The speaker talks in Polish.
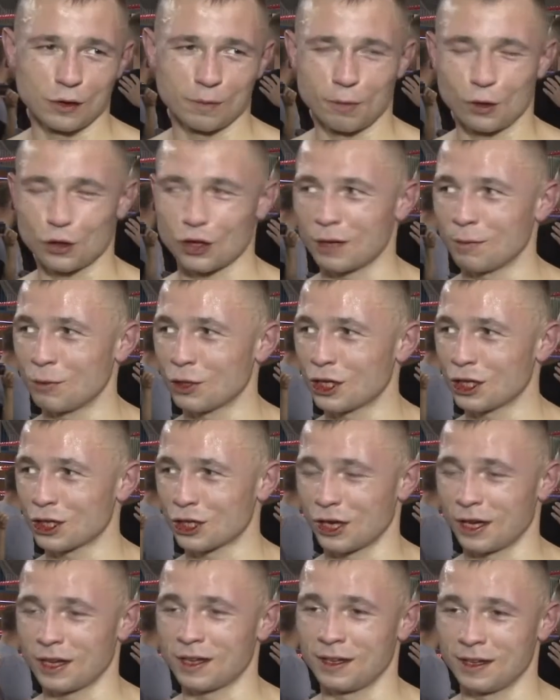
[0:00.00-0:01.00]
po tej myślę,
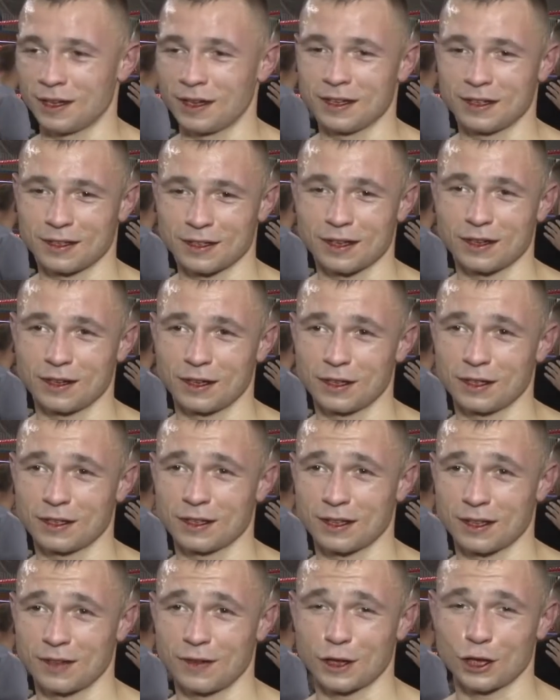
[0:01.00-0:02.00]
że z,
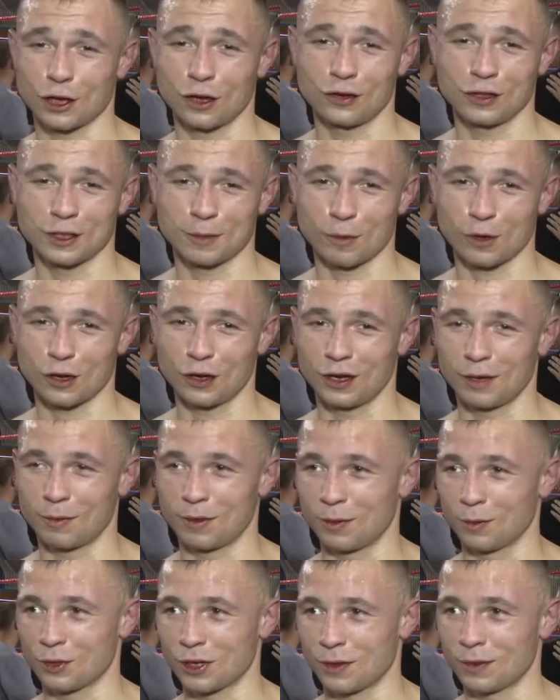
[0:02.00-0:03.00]
z dwa tygodnie spokojnie
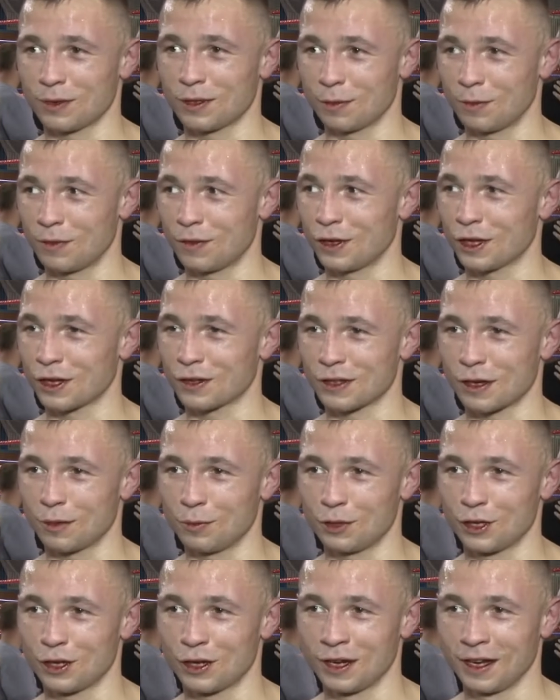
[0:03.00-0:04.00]
będę musiał sobie wolnego
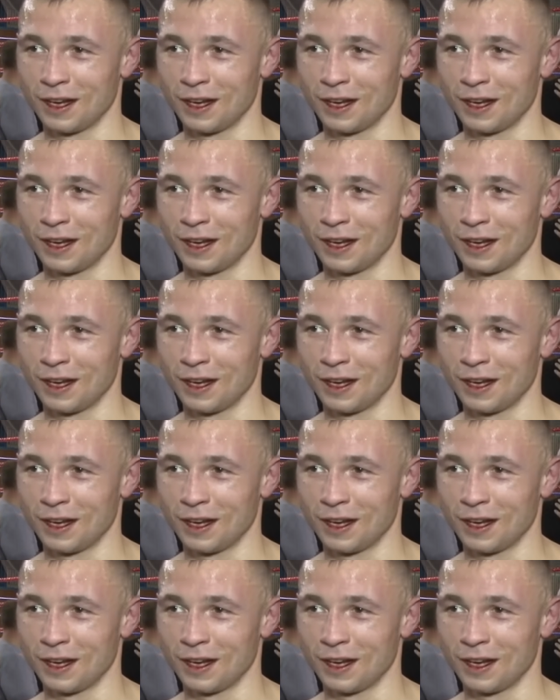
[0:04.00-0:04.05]
zrobić.